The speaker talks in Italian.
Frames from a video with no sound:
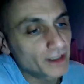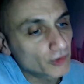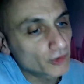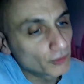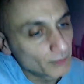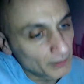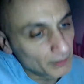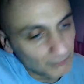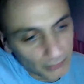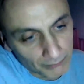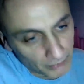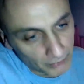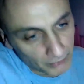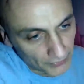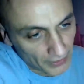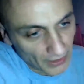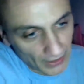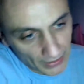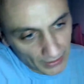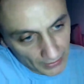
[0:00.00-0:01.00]
come
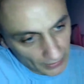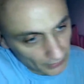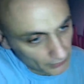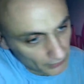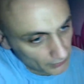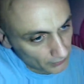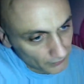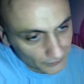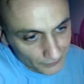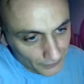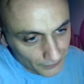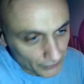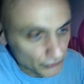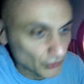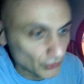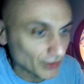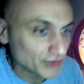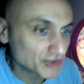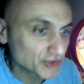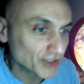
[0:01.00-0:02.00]
bomboniera, no? Quando
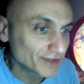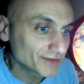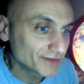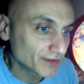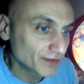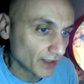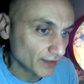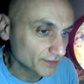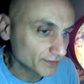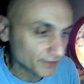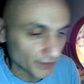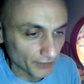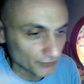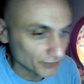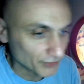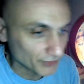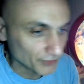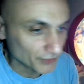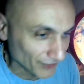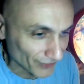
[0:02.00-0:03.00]
la gente entra, che
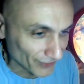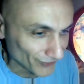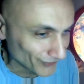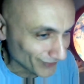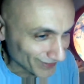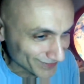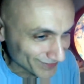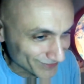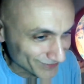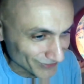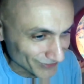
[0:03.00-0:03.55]
non frega cazzo